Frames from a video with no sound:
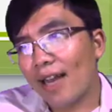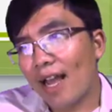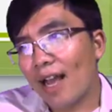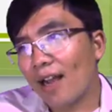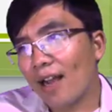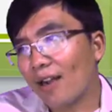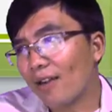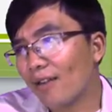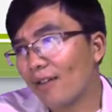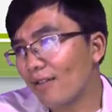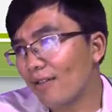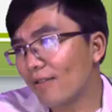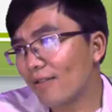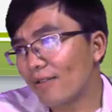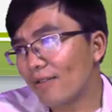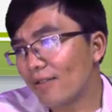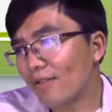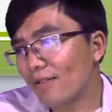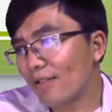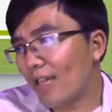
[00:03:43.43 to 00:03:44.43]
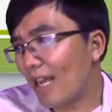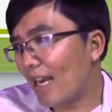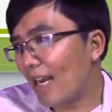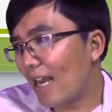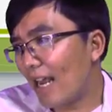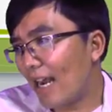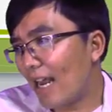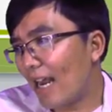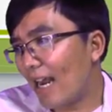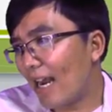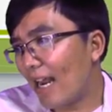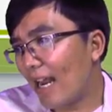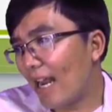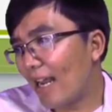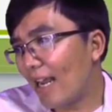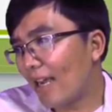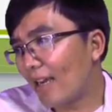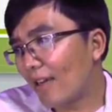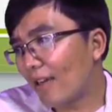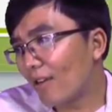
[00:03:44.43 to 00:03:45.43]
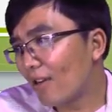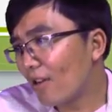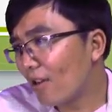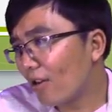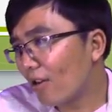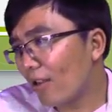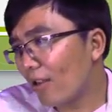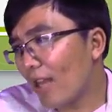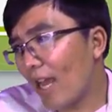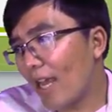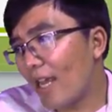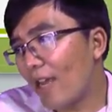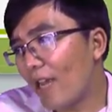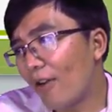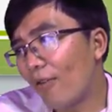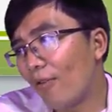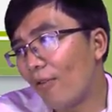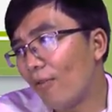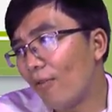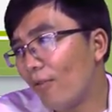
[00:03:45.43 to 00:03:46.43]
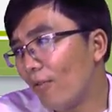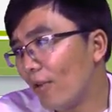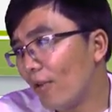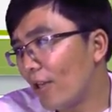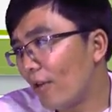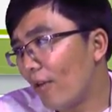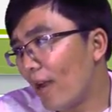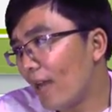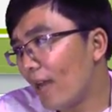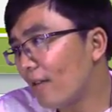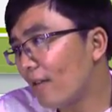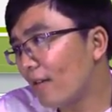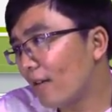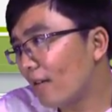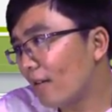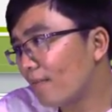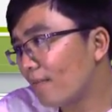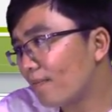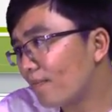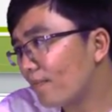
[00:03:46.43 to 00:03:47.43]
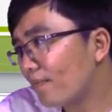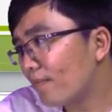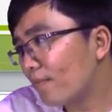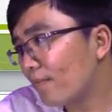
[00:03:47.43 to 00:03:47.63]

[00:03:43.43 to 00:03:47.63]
là là là là là, là có thể hiểu hiểu hết được